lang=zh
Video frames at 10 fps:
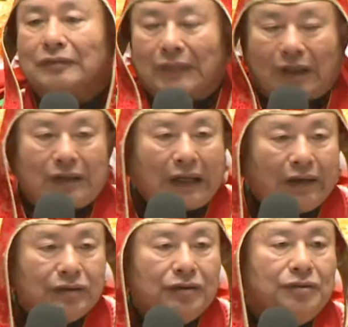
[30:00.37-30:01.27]
啊，
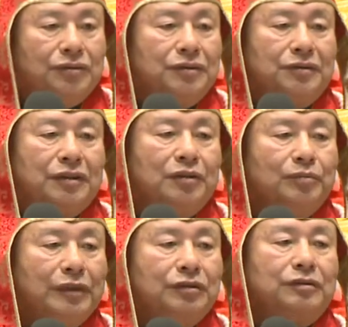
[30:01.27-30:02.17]
甘尼许这个
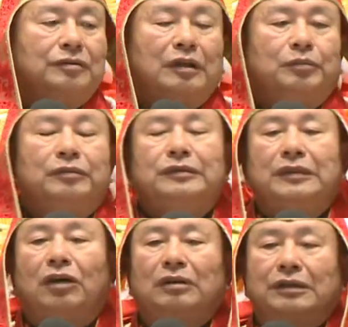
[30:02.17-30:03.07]
名字呢，
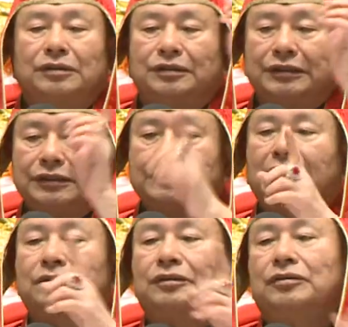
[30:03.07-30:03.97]
到了西
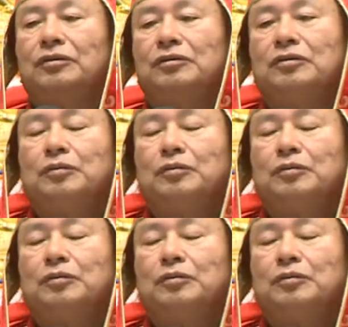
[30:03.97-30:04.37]
藏的时候就